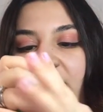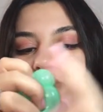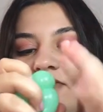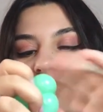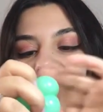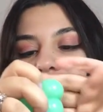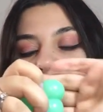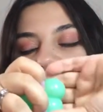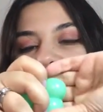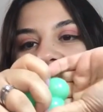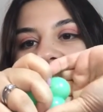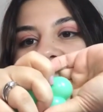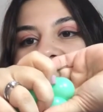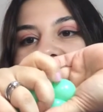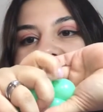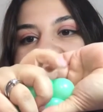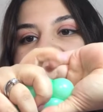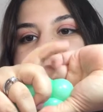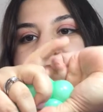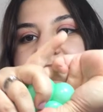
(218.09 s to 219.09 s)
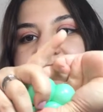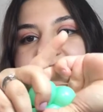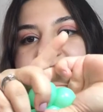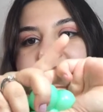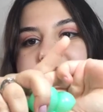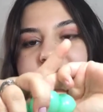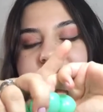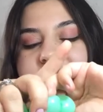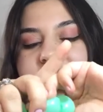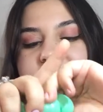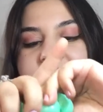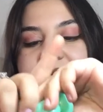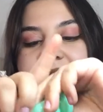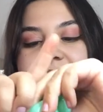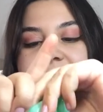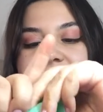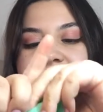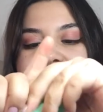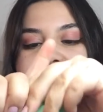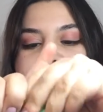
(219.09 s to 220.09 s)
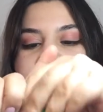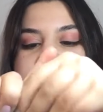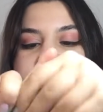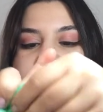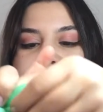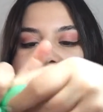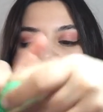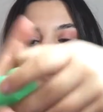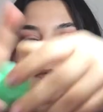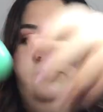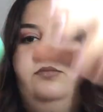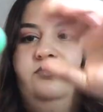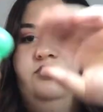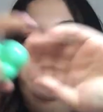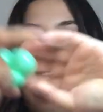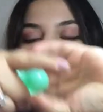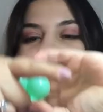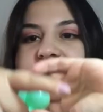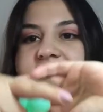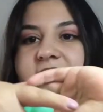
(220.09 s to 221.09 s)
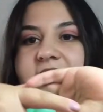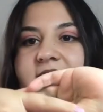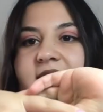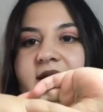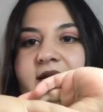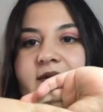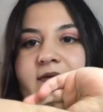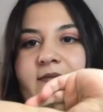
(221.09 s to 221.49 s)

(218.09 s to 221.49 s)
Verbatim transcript: ve bunları kendi arasında bu şekilde